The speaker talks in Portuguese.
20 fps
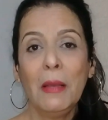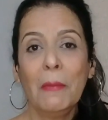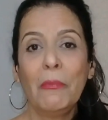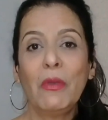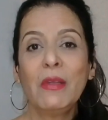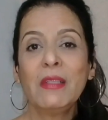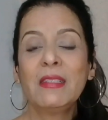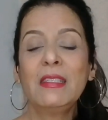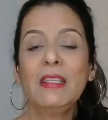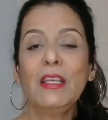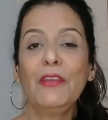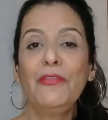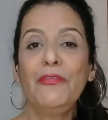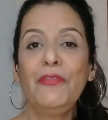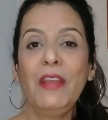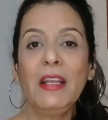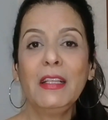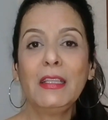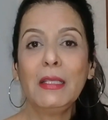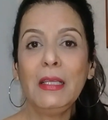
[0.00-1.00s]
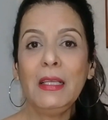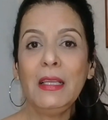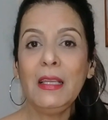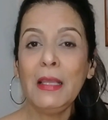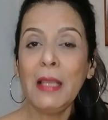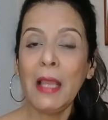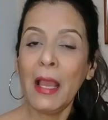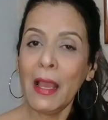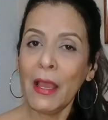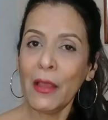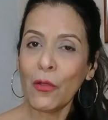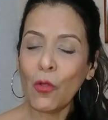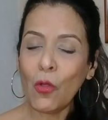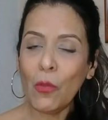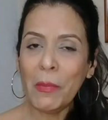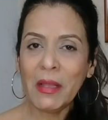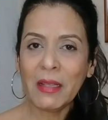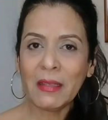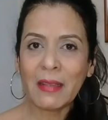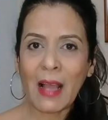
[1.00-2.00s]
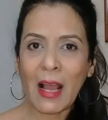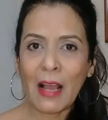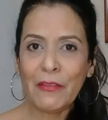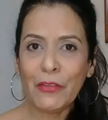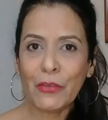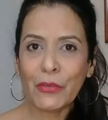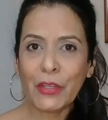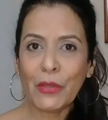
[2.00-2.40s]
pode ser feita e é recomendável